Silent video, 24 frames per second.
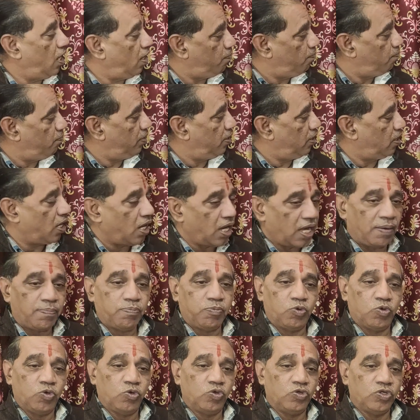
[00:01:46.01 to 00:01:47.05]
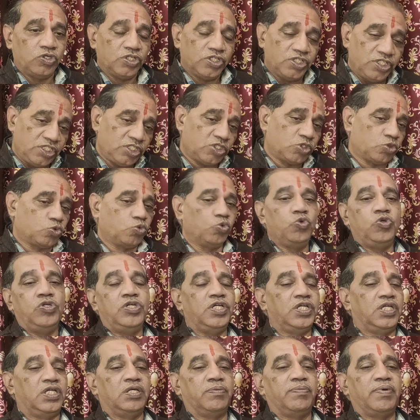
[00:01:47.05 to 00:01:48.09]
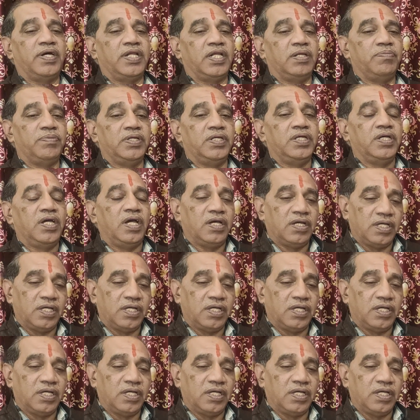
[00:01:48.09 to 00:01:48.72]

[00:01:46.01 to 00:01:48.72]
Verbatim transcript: अब मैं आपको इस कुंडली के बारे में